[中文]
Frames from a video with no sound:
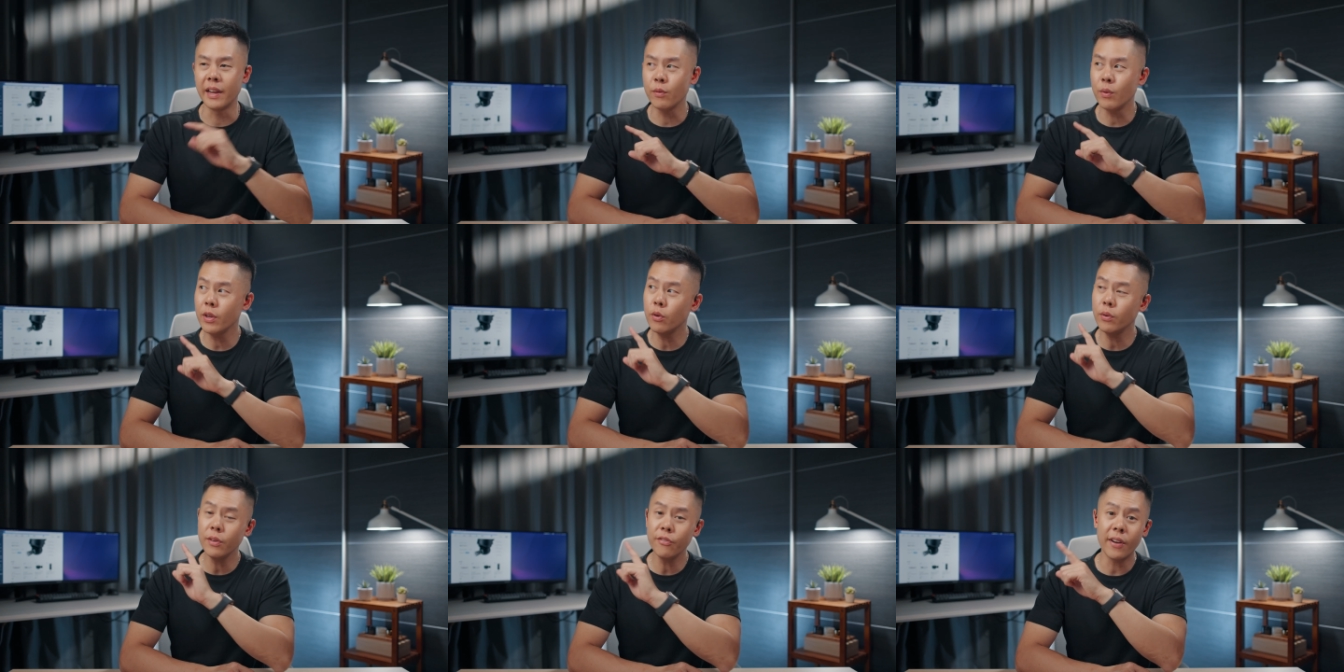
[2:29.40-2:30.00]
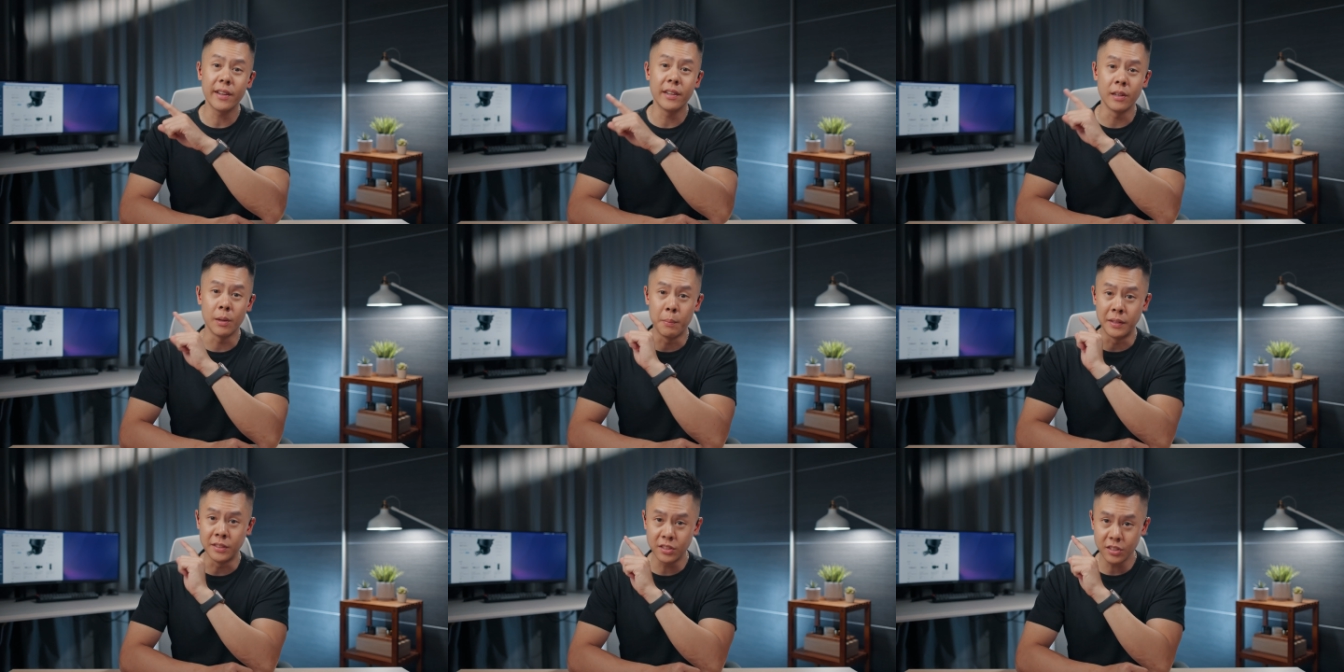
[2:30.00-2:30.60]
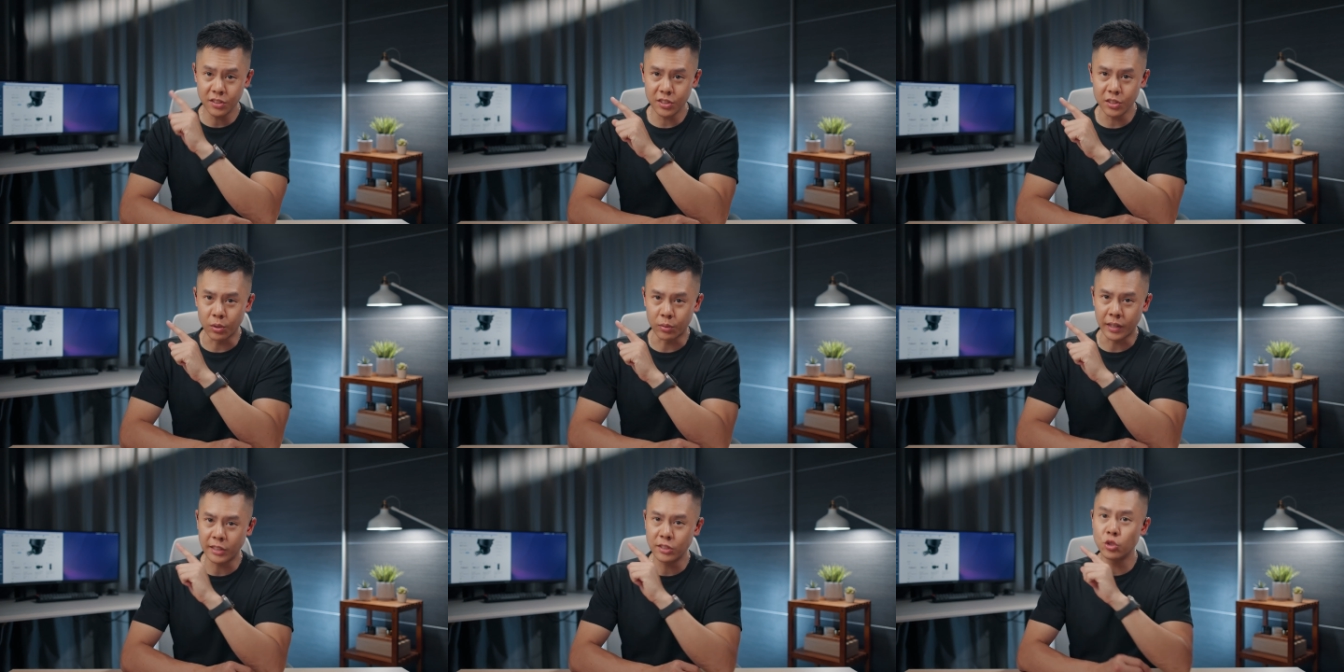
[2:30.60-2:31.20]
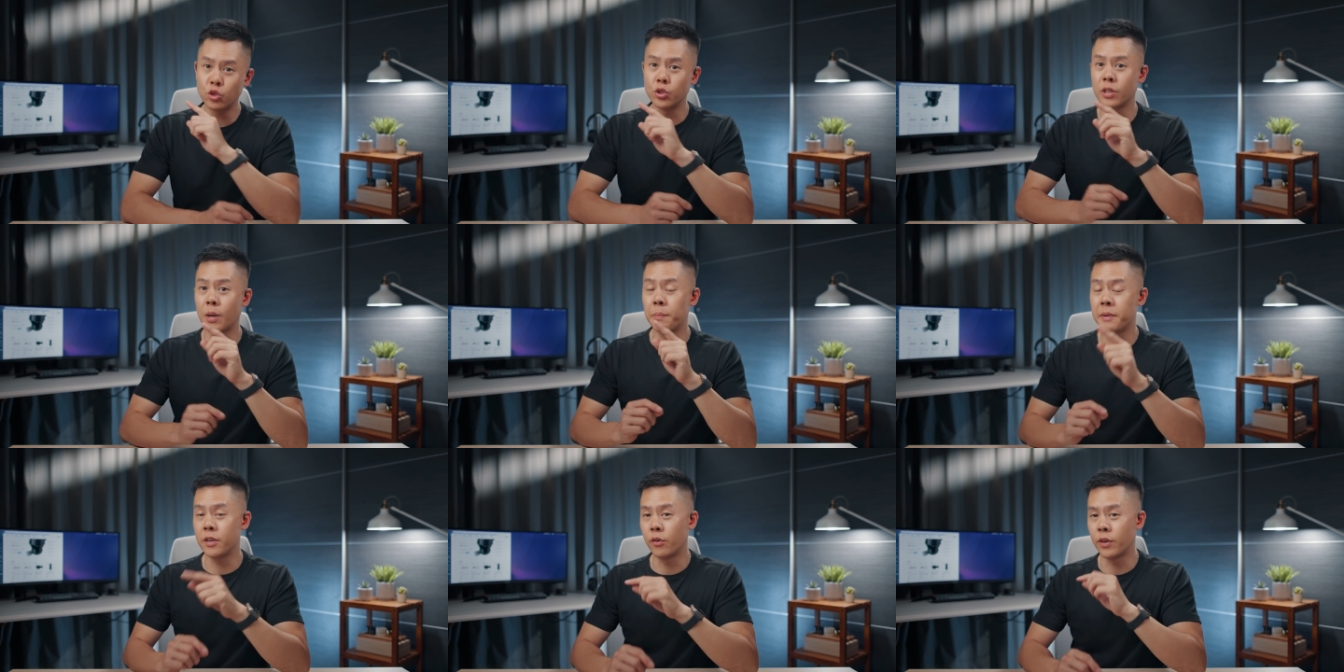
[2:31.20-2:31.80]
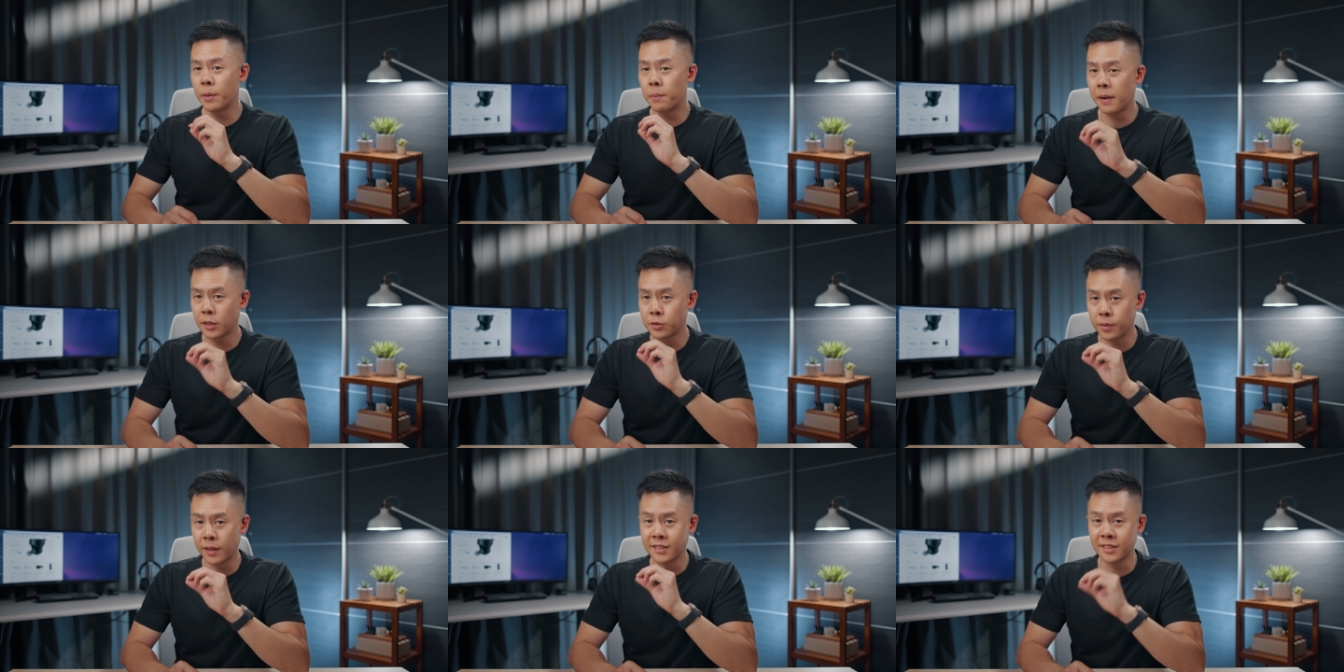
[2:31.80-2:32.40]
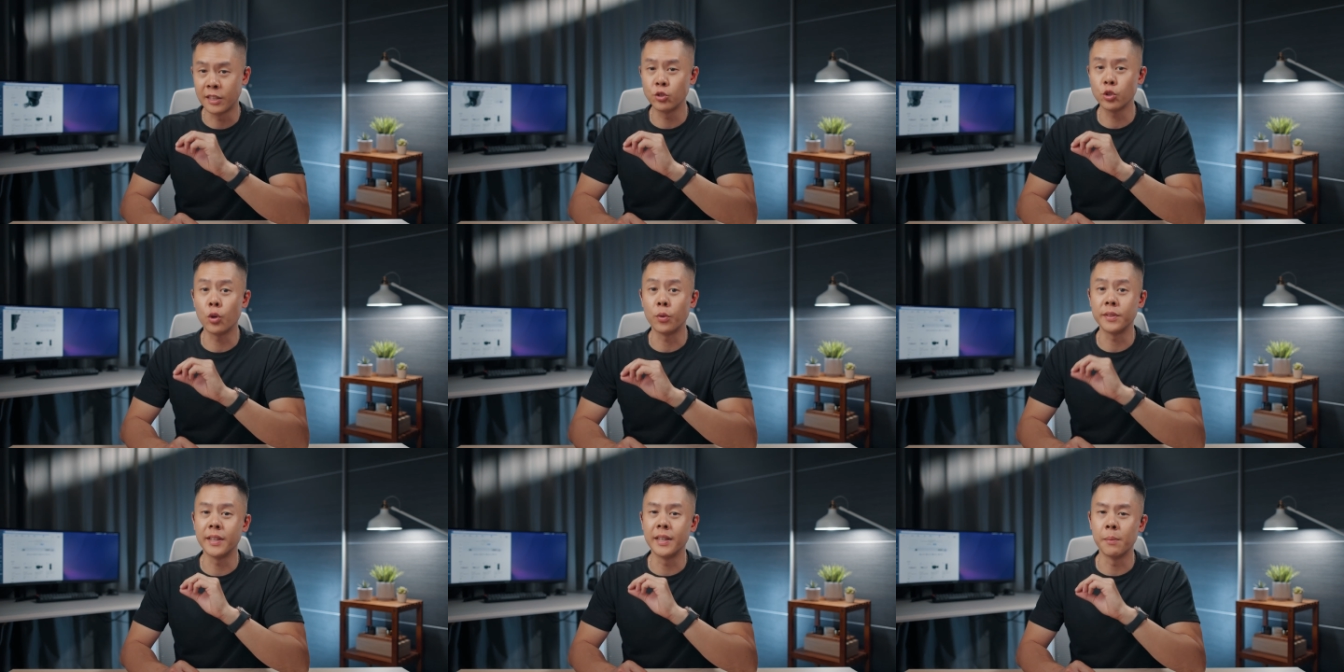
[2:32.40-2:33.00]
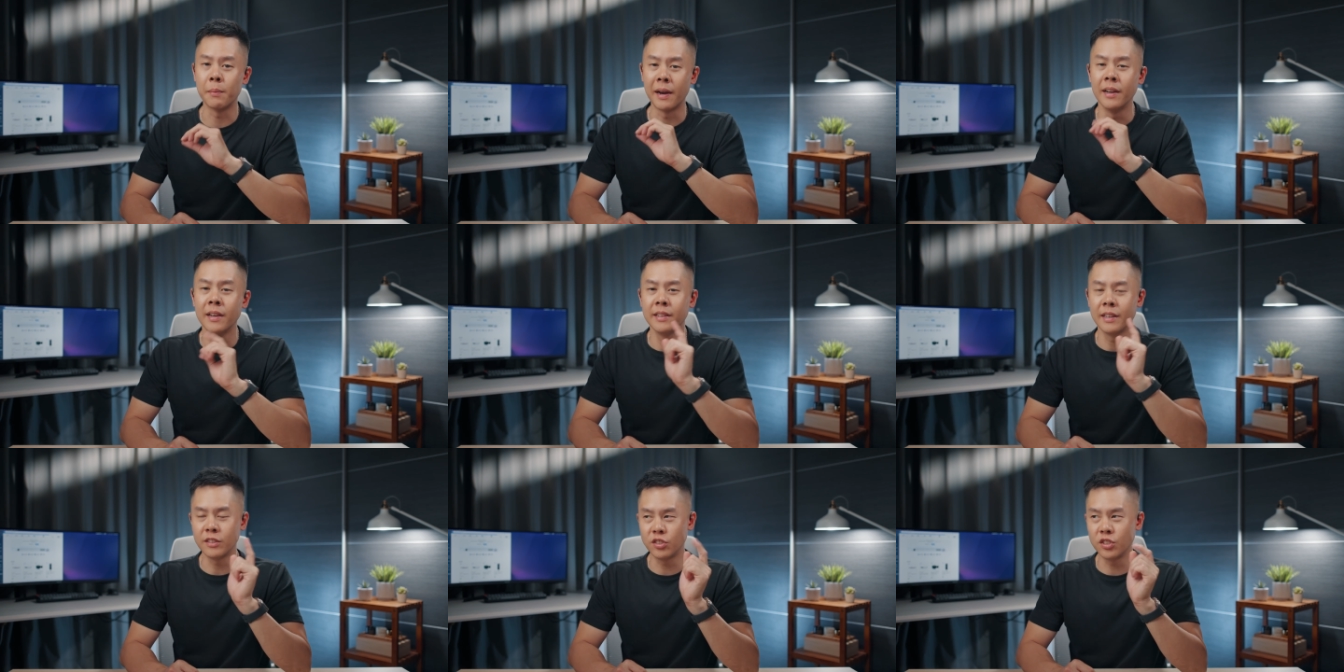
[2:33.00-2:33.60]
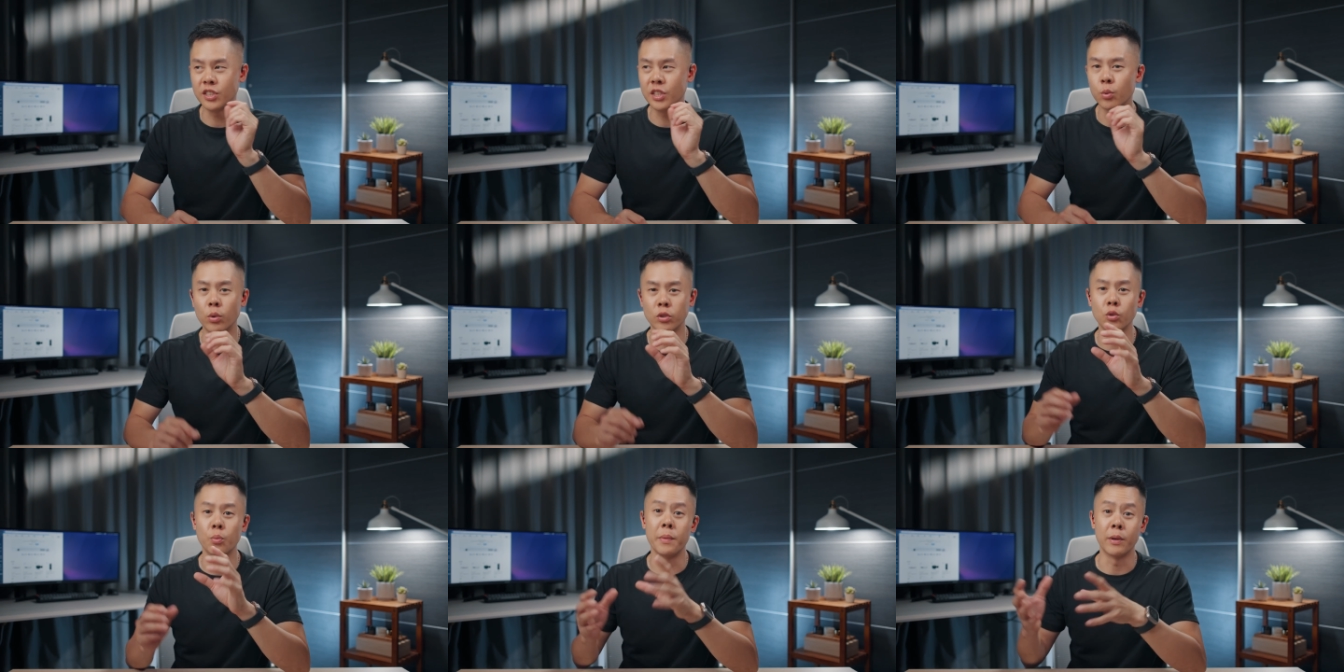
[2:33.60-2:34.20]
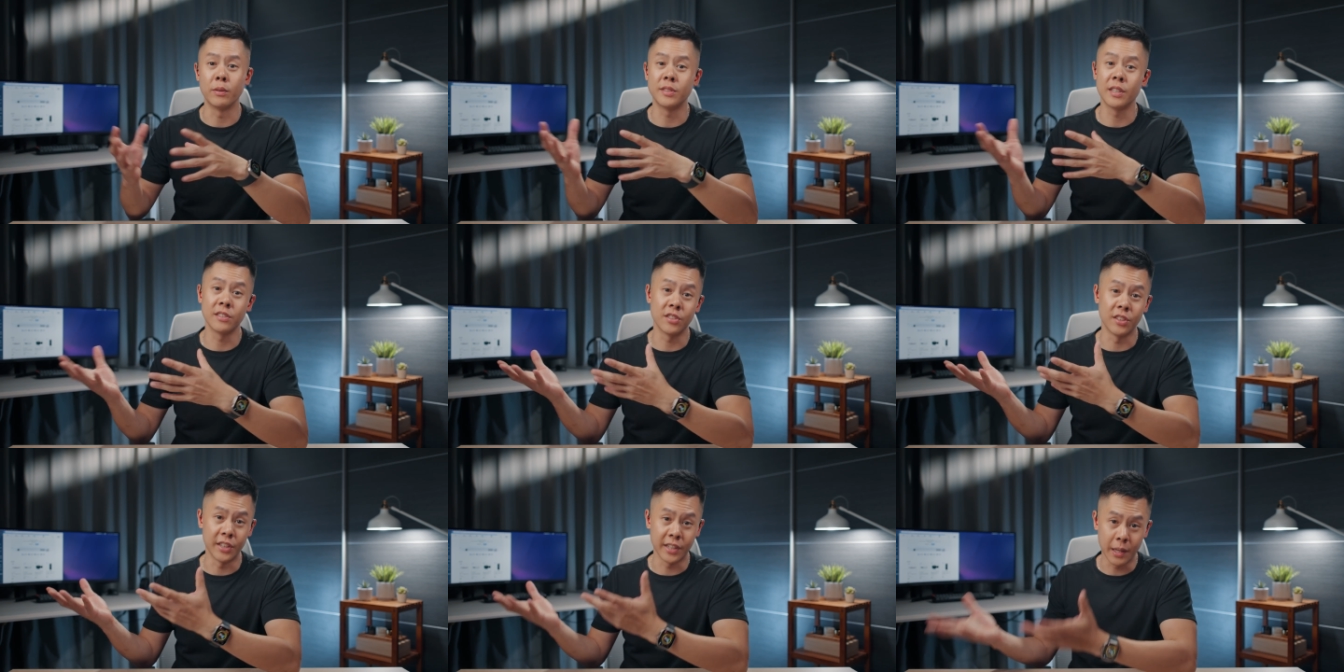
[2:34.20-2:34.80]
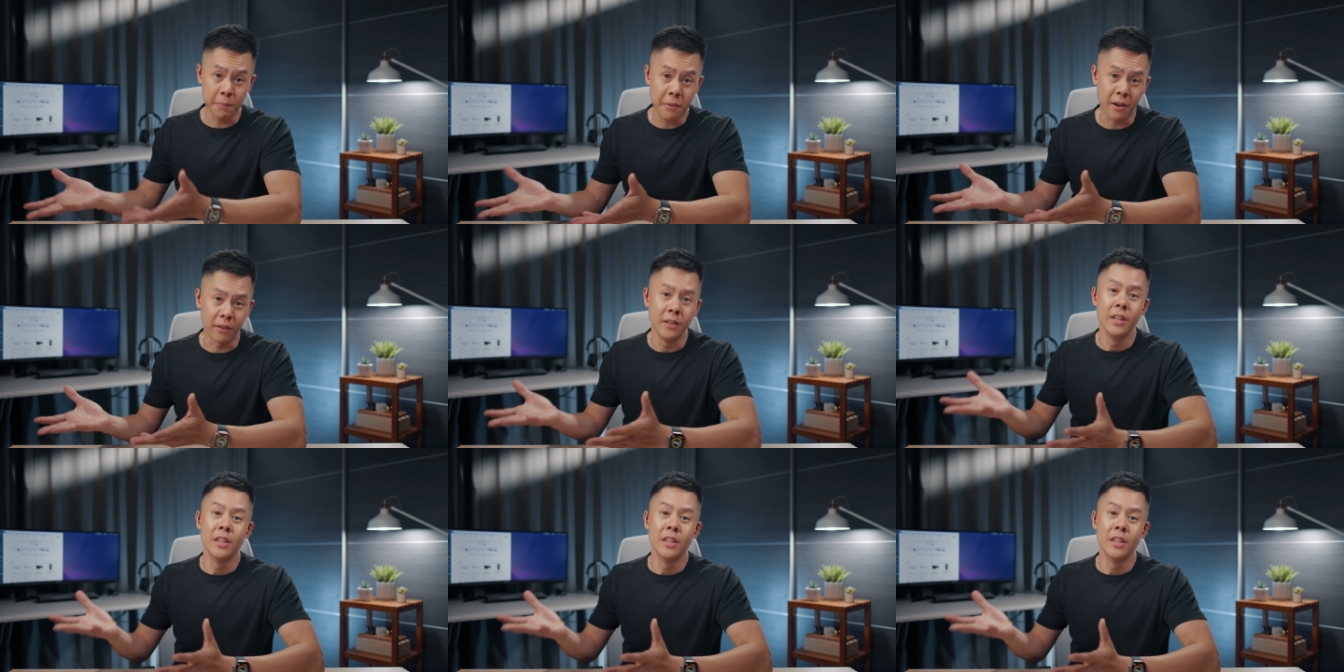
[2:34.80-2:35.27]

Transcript: 因为 u n i f i 的门禁系统它是需要 POE Plus Plus 来去供电的嘛？那之前我就没有这样子的一个 Port，